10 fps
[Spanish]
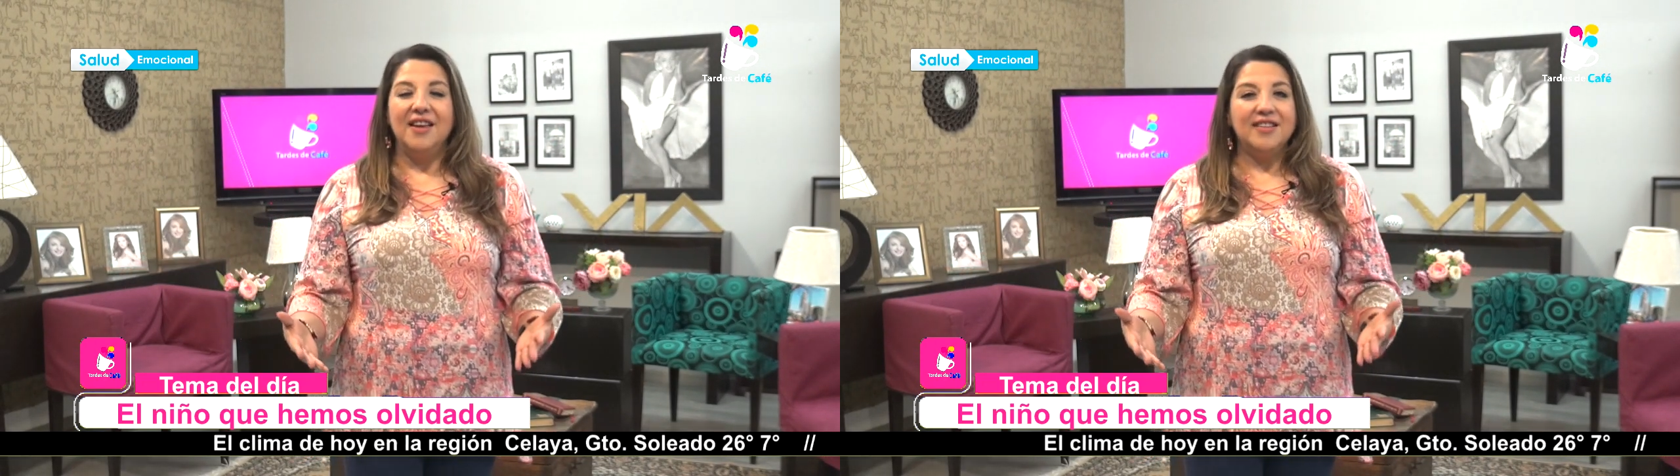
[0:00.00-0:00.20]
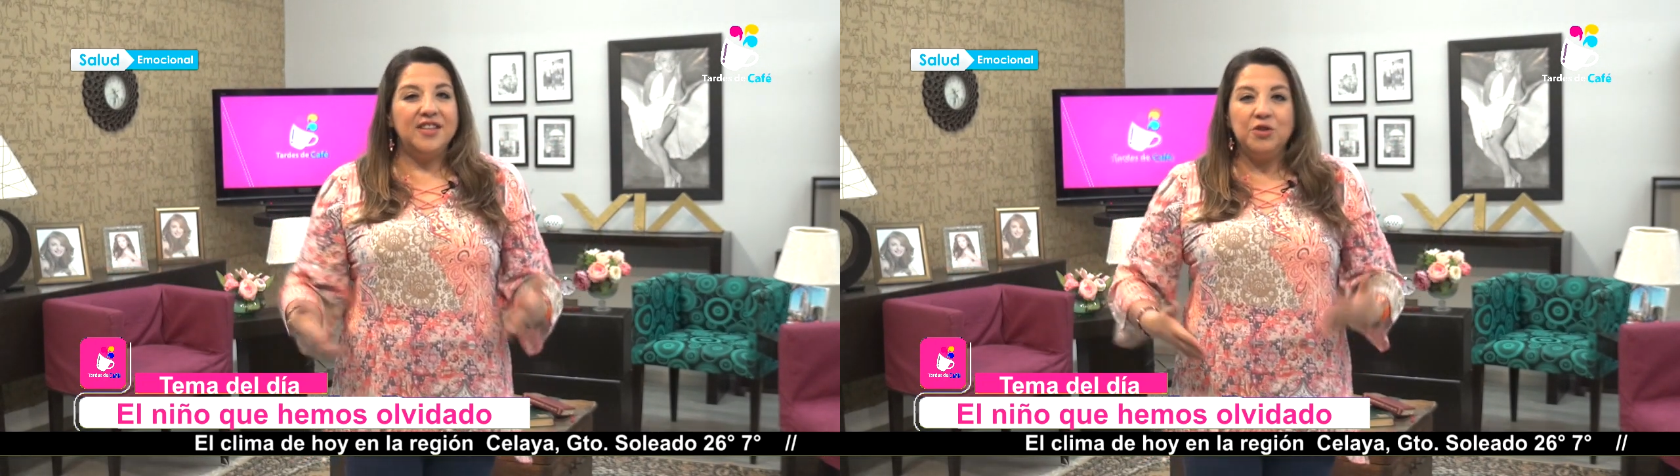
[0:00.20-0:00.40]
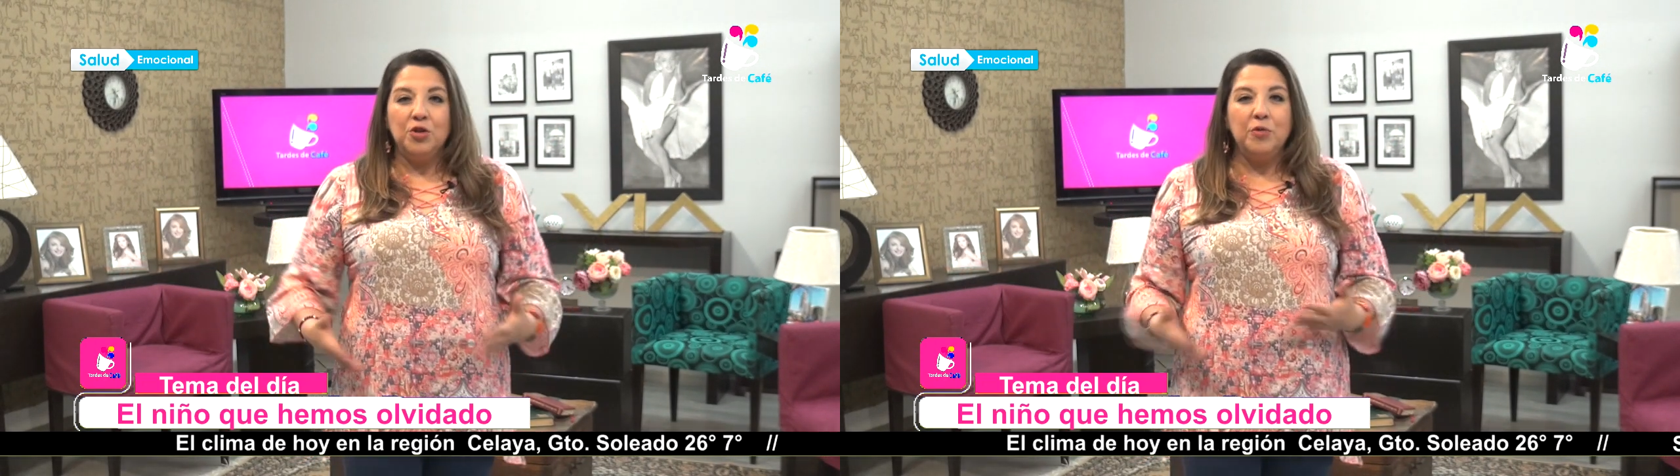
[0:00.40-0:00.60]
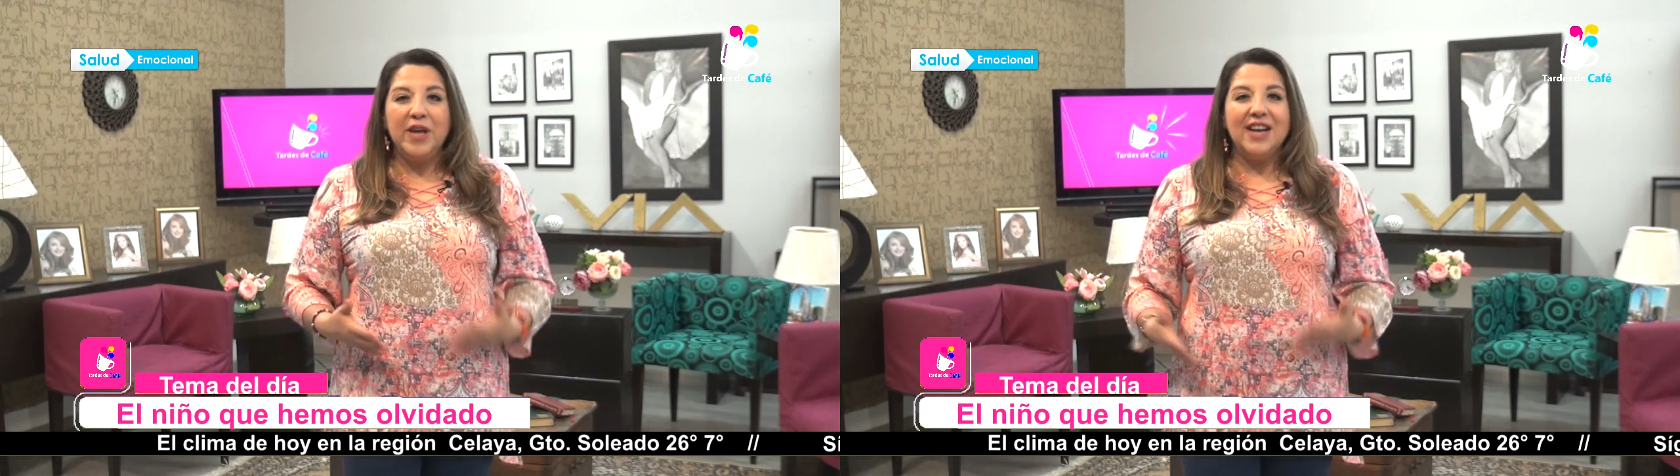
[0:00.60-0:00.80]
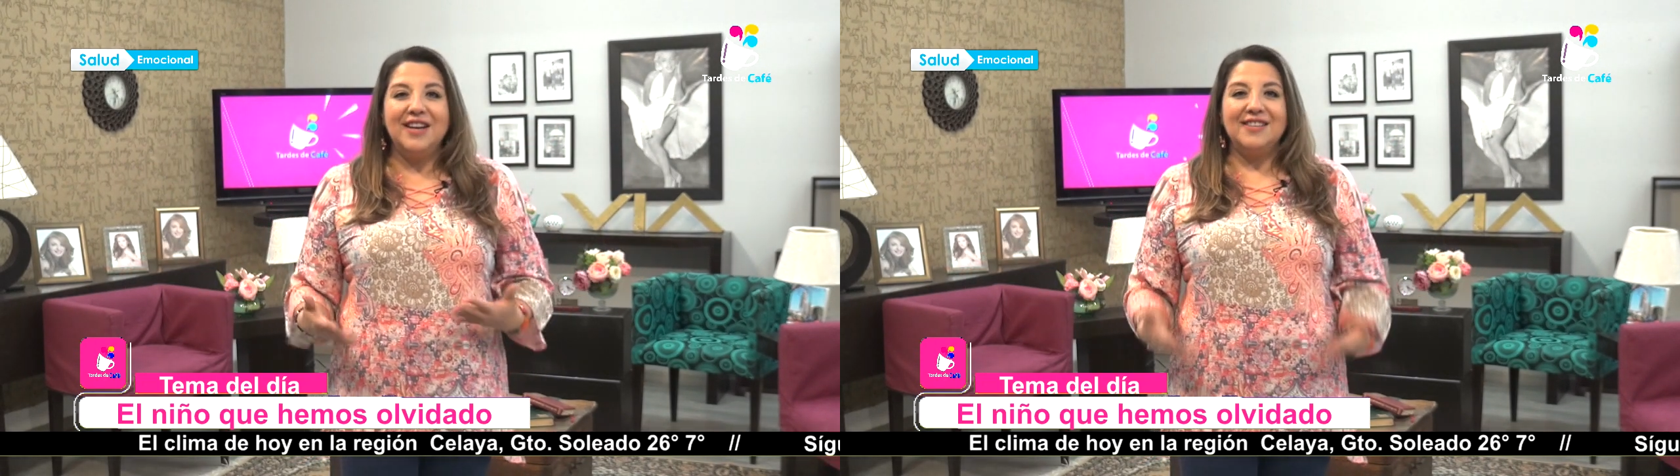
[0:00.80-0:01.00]
si no, no
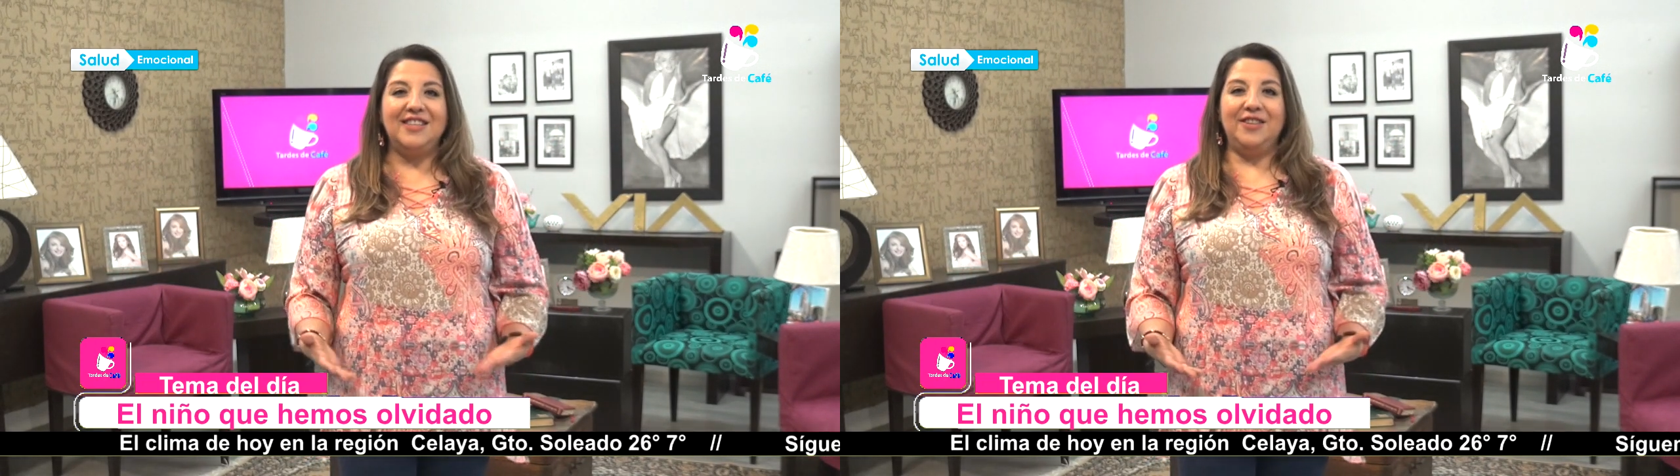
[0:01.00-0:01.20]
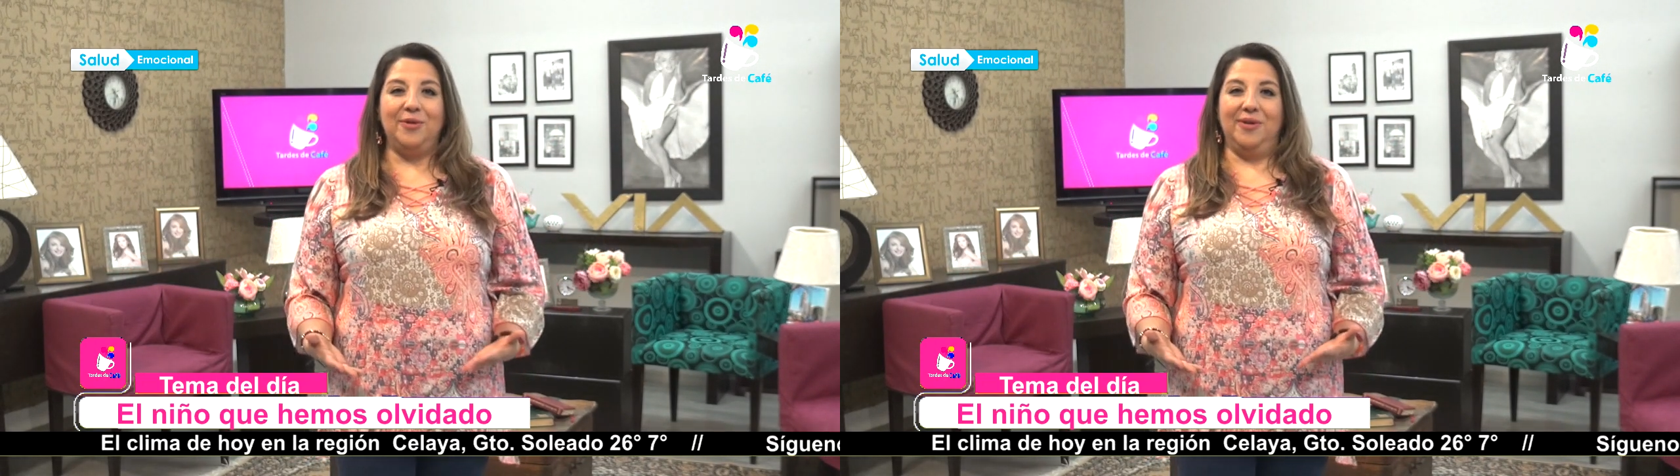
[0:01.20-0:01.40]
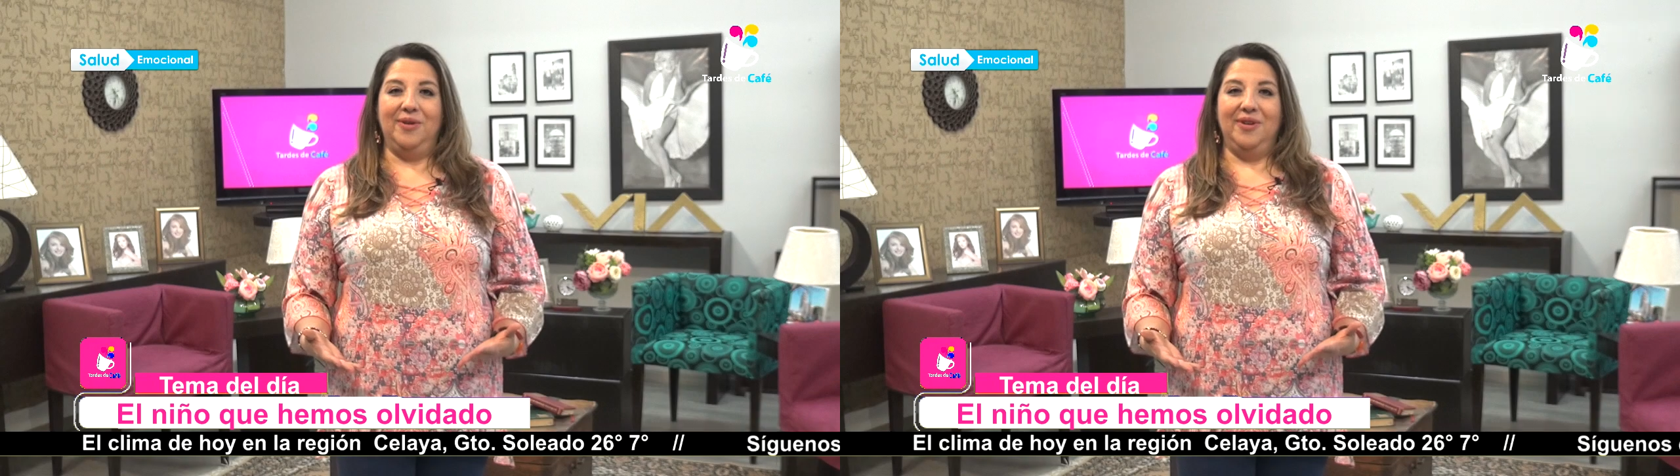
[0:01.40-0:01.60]
hubieras nacido.